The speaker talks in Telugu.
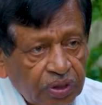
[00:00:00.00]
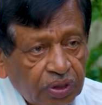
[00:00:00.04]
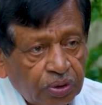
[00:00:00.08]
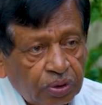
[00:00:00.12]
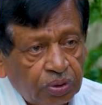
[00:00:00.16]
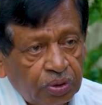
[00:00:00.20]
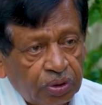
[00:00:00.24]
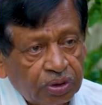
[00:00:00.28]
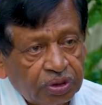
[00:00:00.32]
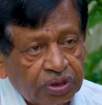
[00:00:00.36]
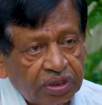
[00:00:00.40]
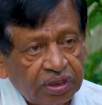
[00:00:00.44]

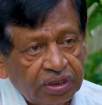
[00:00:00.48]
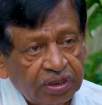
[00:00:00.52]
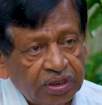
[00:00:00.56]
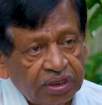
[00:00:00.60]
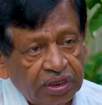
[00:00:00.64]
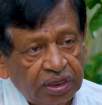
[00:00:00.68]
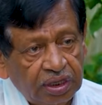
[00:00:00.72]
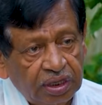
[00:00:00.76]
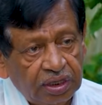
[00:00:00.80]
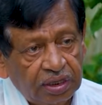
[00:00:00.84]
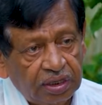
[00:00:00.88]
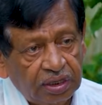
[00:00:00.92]
ఎక్కువ
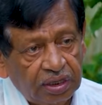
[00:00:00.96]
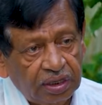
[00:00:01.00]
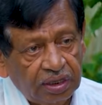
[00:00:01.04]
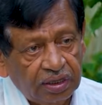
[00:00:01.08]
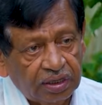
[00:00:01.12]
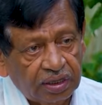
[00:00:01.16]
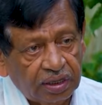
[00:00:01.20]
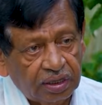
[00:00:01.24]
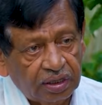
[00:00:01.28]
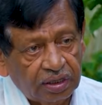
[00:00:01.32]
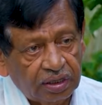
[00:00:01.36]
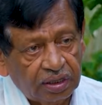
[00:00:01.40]
వచ్చింది
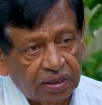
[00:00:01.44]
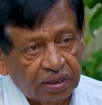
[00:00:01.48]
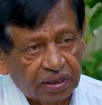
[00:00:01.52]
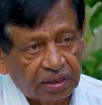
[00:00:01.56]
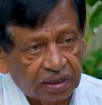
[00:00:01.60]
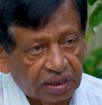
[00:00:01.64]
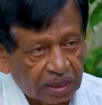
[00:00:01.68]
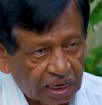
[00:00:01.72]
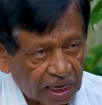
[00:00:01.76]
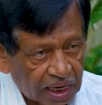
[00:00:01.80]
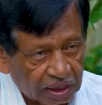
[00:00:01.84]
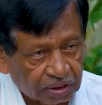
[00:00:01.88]

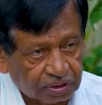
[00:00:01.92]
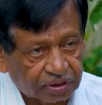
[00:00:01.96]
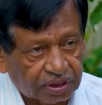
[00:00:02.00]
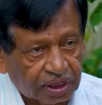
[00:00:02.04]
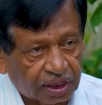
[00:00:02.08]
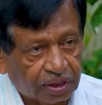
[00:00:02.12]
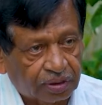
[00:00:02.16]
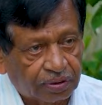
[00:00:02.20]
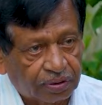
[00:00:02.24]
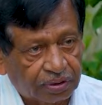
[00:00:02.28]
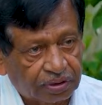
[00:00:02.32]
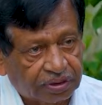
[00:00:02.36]
నాకు
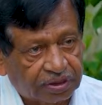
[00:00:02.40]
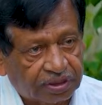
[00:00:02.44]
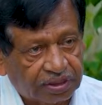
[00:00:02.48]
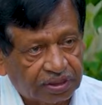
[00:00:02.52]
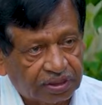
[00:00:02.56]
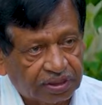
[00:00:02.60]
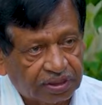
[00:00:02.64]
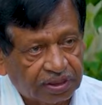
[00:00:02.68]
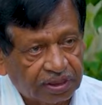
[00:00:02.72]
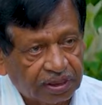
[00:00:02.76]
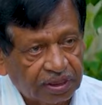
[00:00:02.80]
తక్కువ వచ్చింది